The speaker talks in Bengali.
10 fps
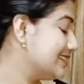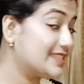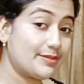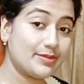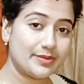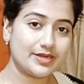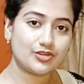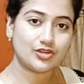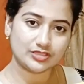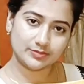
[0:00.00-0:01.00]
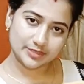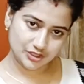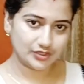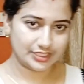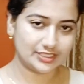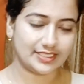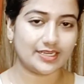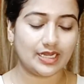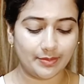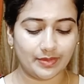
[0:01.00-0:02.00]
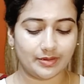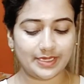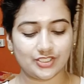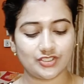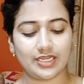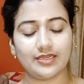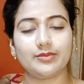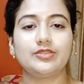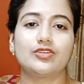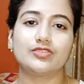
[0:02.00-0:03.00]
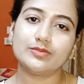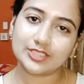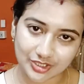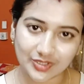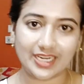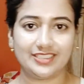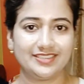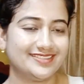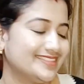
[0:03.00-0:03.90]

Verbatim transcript: সেম আমার ননদের মেয়ের জন্য এনেছি আর আমার মেয়ের জন্য আনলে আমি ননদের মেয়ের জন্য আনি